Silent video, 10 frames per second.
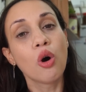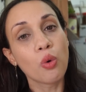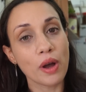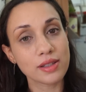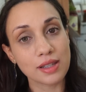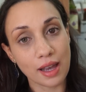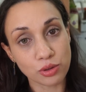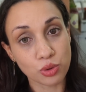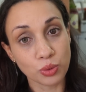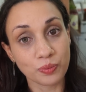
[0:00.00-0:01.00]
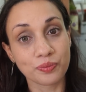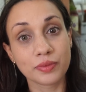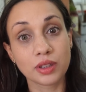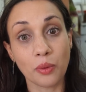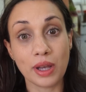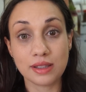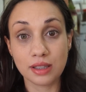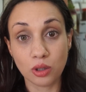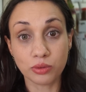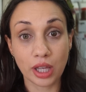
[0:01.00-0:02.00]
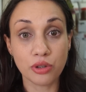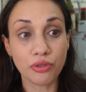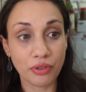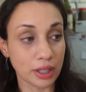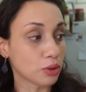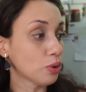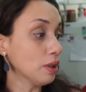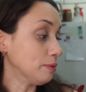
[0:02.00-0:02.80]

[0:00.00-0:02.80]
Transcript: o excesso. Então é assim que eu tenho feito.